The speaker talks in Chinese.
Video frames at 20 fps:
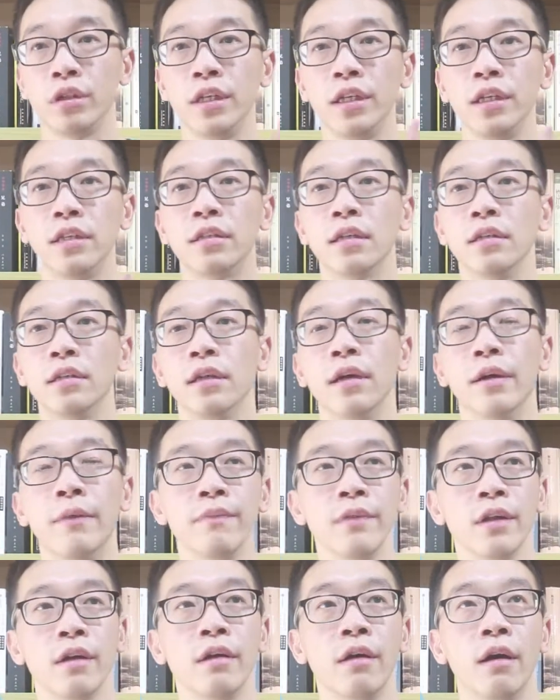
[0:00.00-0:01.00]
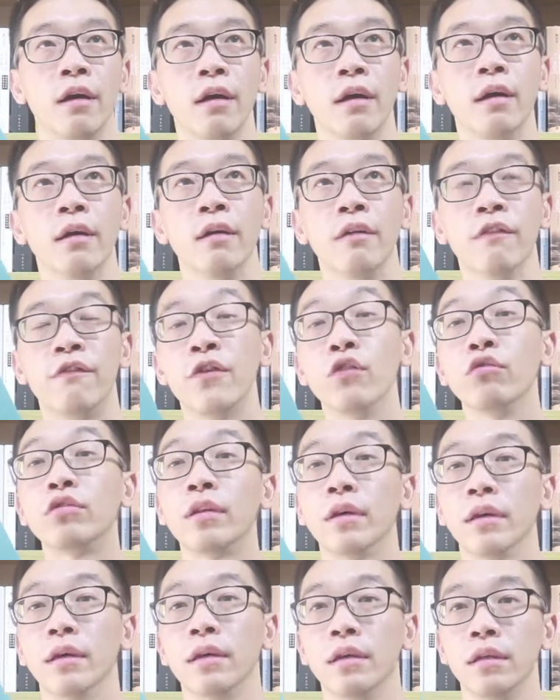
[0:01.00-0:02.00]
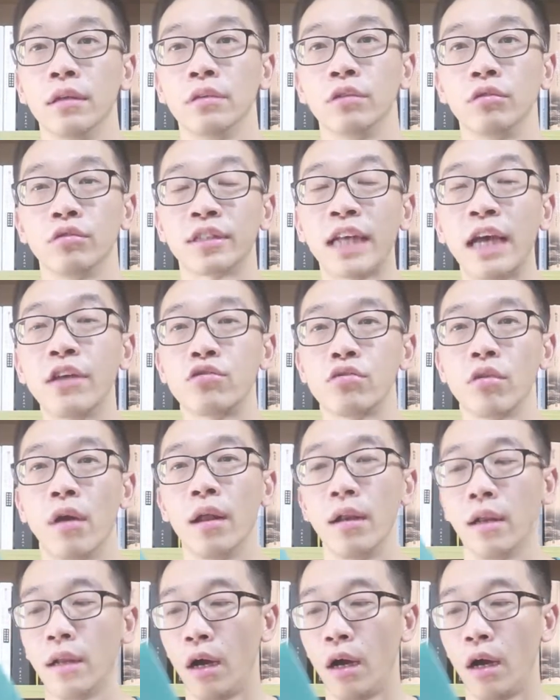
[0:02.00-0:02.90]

第一层的呃 filter 就筛选，